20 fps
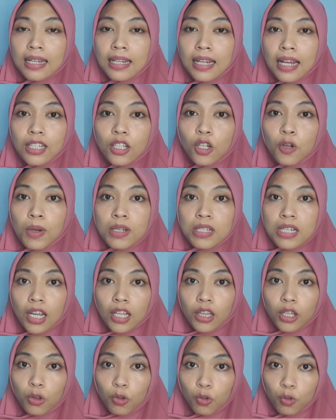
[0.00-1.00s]
Nah di rumah
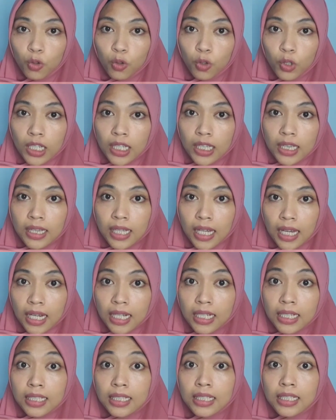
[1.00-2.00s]
sakit itu
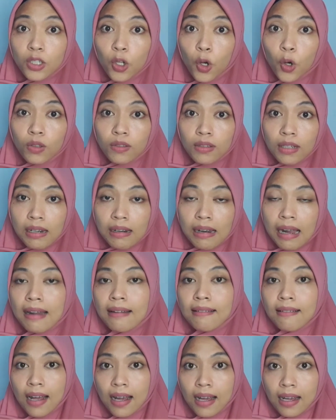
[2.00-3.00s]
kita ke dokter
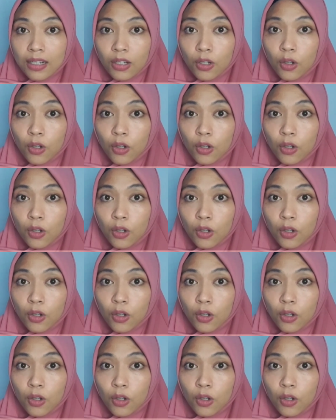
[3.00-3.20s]
anak,